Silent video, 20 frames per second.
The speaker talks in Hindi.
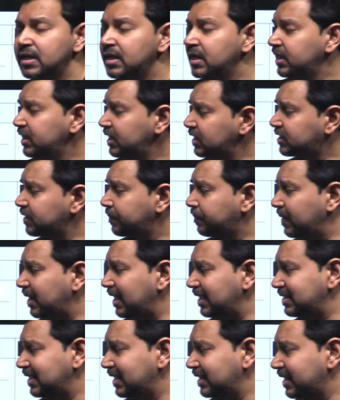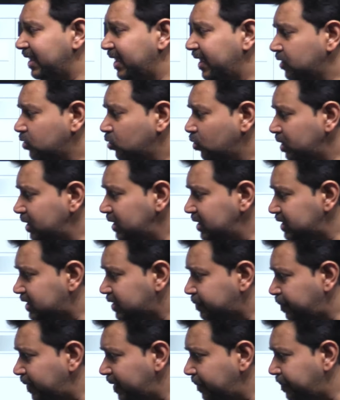ये सब पढ़ा जाता है तो इस
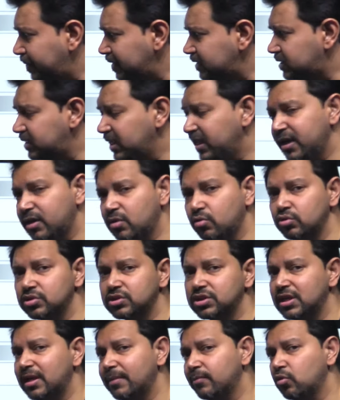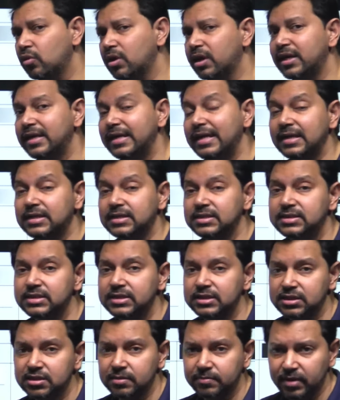पर बेस्ड एक क्वेश्चन आपको करंट इलेक्ट्रिसिटी
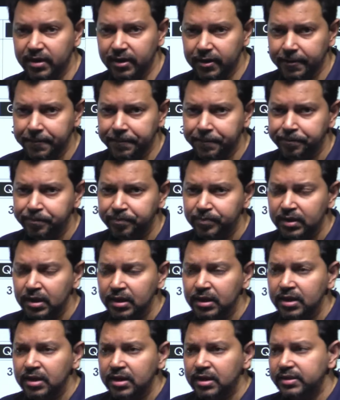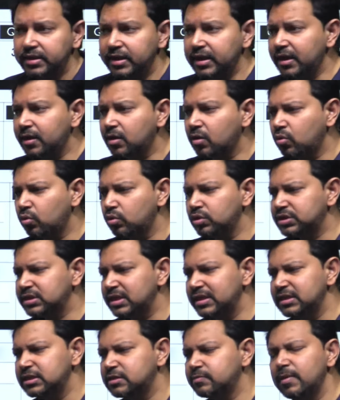से मिलेगा देखिए
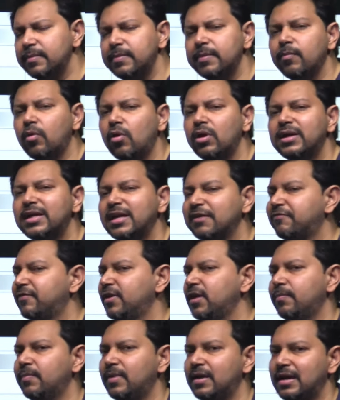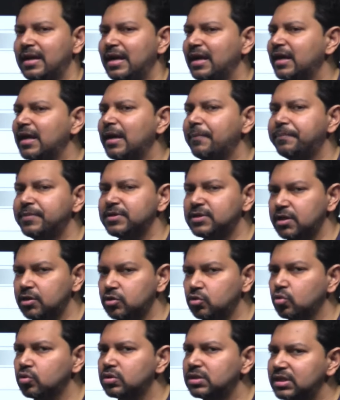क्वेश्चन इसमें भी बहुत टफ नहीं बन रहा अगर आप पिछले
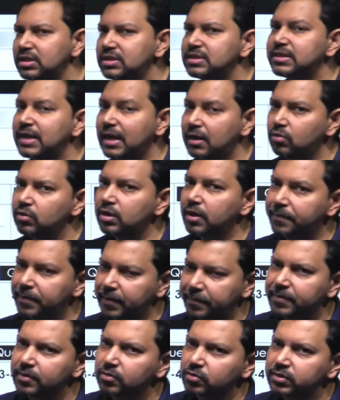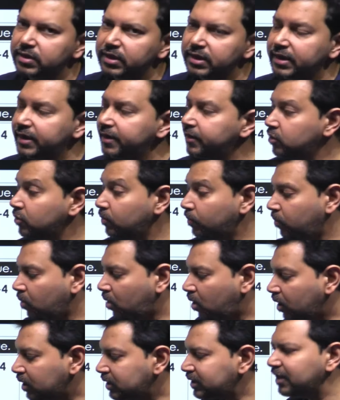दो तीन सालों के पेपर को देखेंगे तो
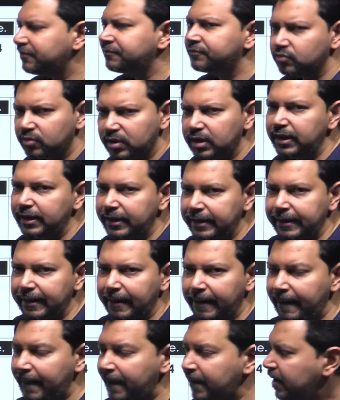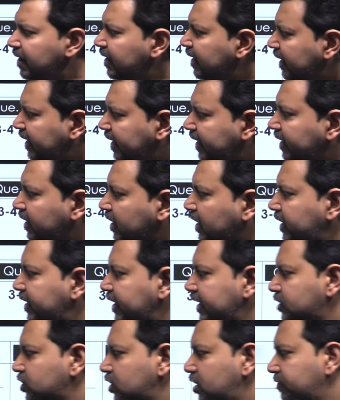बहुत टफ तो नहीं है लेकिन
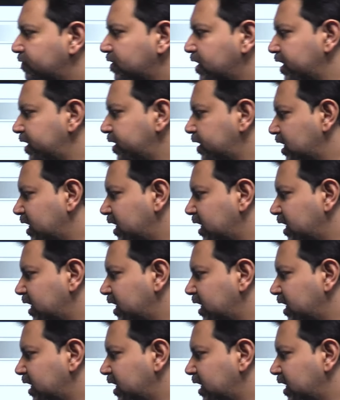कंडक्शन ऑफ करंट